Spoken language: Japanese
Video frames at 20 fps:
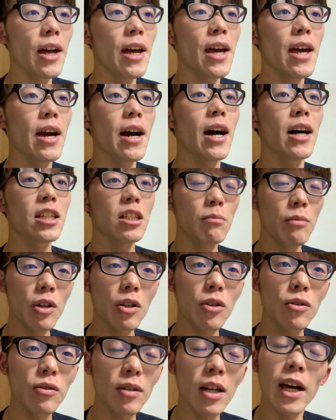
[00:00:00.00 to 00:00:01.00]
え始め
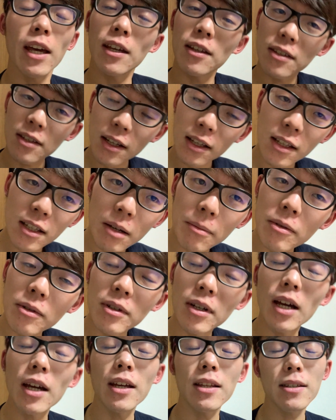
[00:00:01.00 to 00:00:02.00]
る、来月かな、多分、
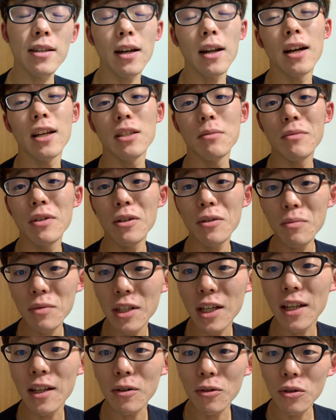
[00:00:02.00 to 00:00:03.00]
来月から始めるみ
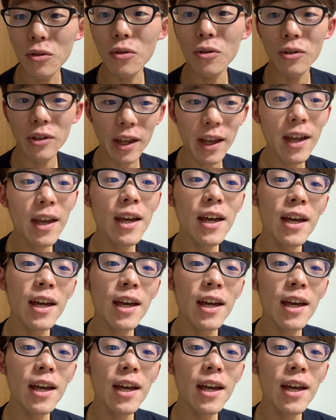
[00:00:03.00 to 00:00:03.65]
たいなことをね、